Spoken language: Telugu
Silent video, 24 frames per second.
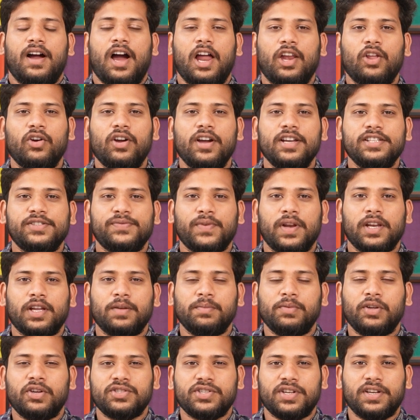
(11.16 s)
హలో గైస్
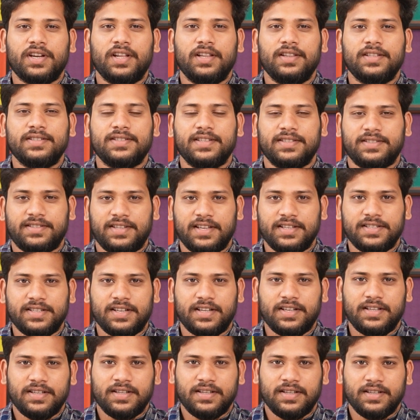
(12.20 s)
వెల్కమ్ టు అవర్ ఛానల్ దిస్ ఇస్ తేజ
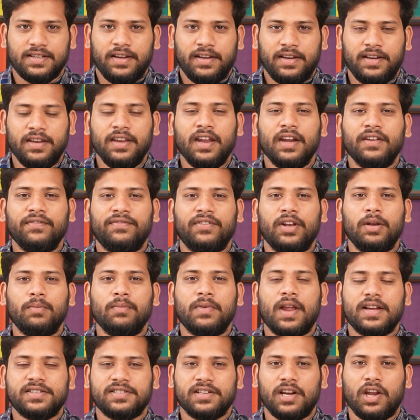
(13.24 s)
ఇండియన్
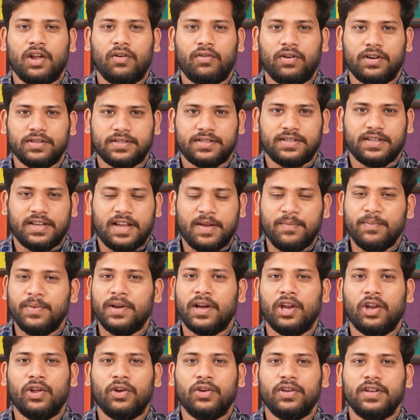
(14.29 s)
ఫిల్మ్ నేషనల్ అవార్డ్స్
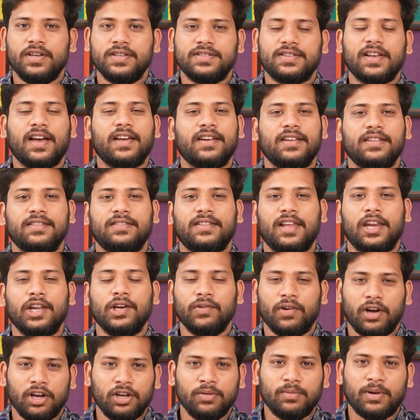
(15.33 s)
ఎంపికలో ఈసారి
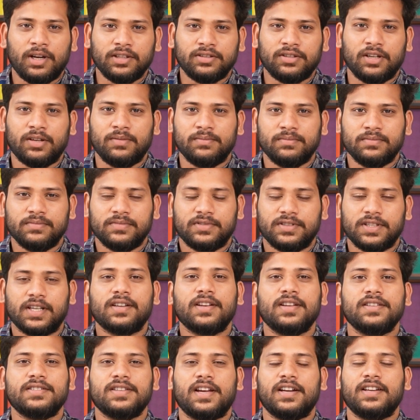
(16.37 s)
తెలుగు వాళ్ళు మాత్రం
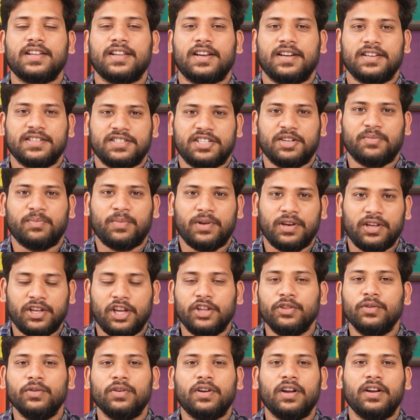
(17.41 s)
చట్టా చాటాలని చెప్పాను
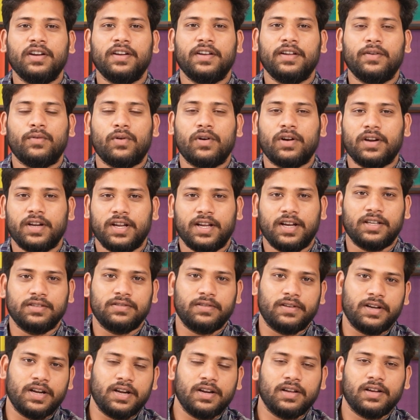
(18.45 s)
ఎందుకంటే ఒకటి
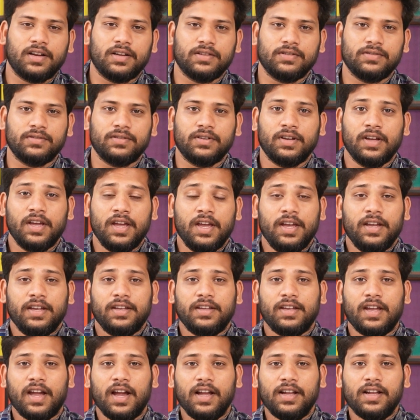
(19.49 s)
కాదు రెండు కాదు
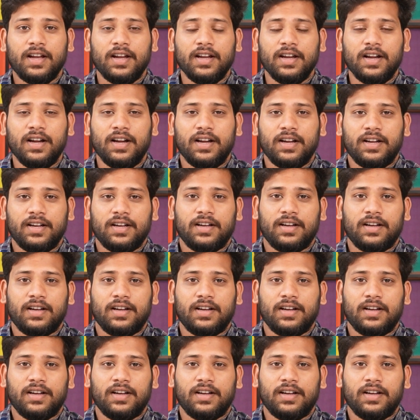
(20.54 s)
ఏకంగా